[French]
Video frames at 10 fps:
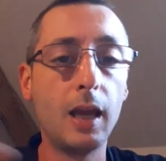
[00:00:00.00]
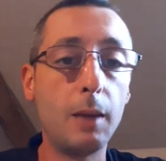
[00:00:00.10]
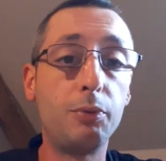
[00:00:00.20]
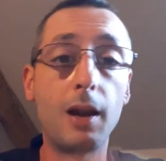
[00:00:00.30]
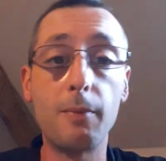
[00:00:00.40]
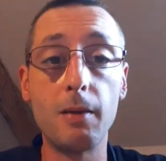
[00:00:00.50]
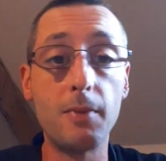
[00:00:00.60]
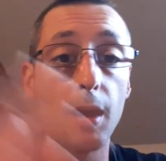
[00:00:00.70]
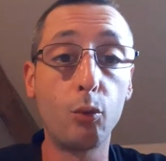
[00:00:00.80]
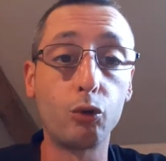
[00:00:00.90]
Et puis la
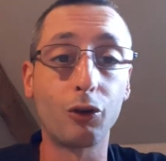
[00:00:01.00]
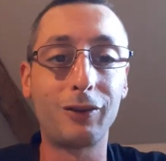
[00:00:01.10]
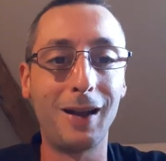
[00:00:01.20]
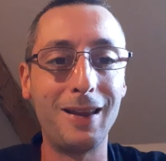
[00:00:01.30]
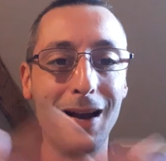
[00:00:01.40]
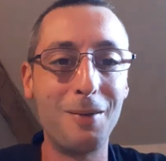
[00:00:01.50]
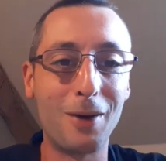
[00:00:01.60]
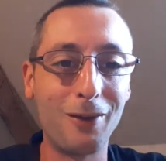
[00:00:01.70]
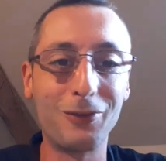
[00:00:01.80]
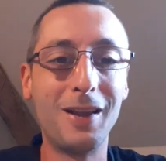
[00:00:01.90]
belle-mère, ou j'en sais rien,
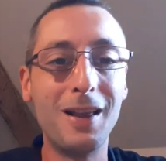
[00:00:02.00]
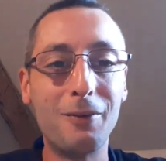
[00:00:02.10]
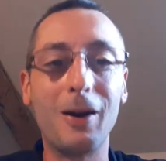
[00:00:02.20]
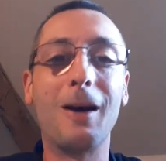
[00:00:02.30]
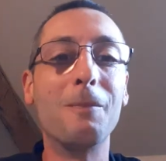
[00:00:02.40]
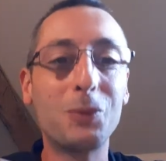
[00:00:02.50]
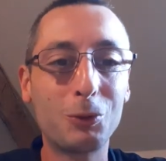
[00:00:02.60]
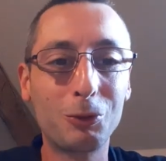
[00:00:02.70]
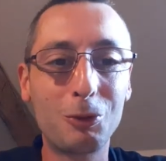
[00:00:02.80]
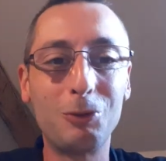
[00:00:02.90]
bref, voilà,
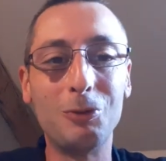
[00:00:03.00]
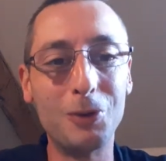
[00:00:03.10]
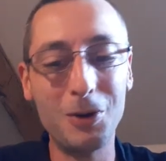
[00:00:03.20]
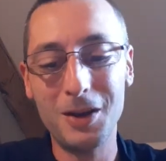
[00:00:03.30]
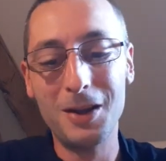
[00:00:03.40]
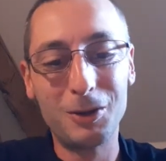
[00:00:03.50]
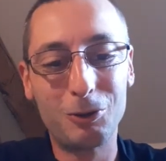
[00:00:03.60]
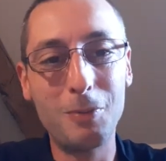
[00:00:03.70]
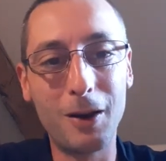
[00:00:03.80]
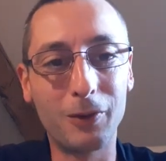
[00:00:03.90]
tout ce que tu veux,
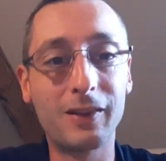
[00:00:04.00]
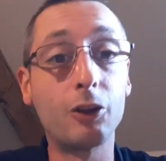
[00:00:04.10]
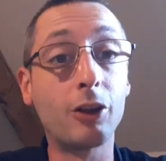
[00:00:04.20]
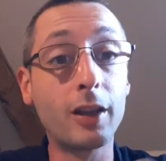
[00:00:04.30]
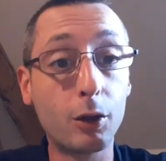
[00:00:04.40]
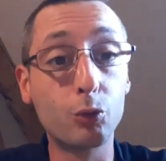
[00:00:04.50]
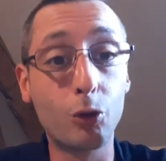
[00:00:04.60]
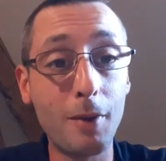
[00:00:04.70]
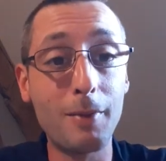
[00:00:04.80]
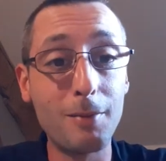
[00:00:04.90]
tu balances ça. J'ai rien
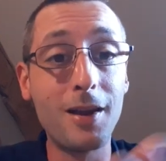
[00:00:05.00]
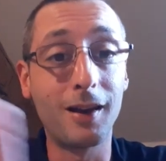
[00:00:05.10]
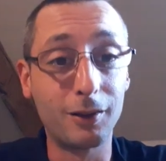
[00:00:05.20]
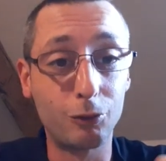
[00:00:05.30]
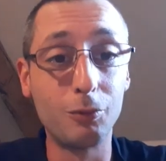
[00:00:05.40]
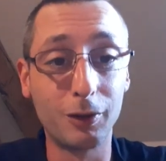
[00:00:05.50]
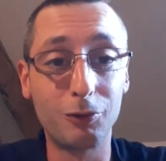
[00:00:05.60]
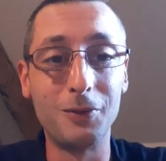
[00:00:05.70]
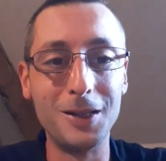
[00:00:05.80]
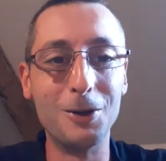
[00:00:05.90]
contre ma belle-mère, hein, si tu vois
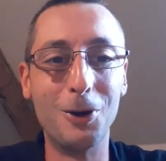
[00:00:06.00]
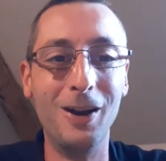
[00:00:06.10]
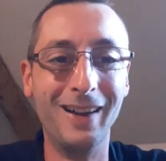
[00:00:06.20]
cette vidéo.